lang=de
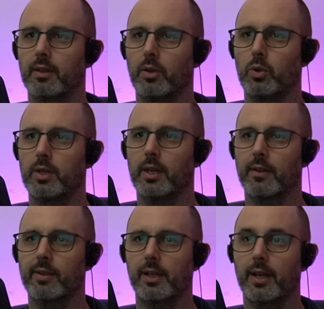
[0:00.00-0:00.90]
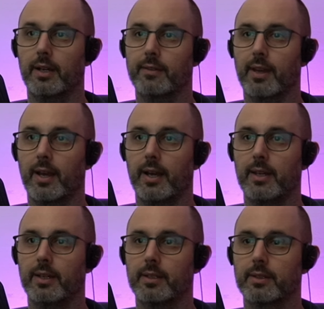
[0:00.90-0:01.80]
Erhöht die Anzahl der
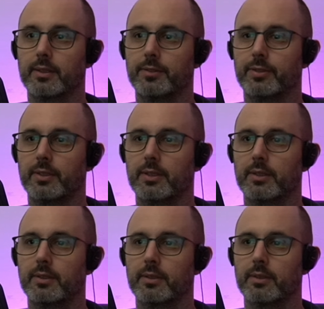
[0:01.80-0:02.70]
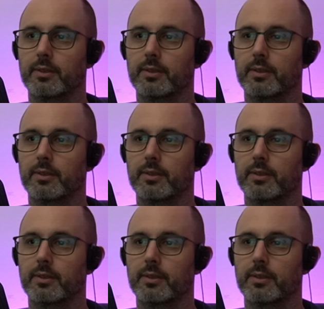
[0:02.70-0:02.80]
Rasereiangriffe.